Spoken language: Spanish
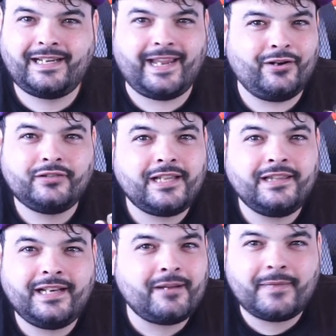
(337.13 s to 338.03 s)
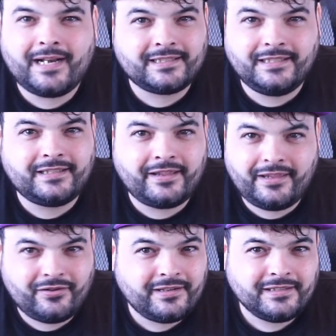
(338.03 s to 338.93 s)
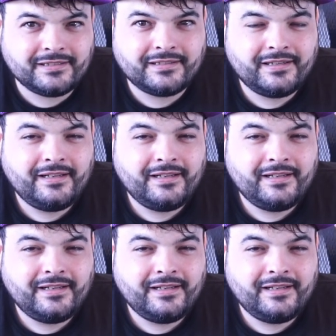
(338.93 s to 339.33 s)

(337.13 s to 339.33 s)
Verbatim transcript: ¿Que no tendría malas intenciones?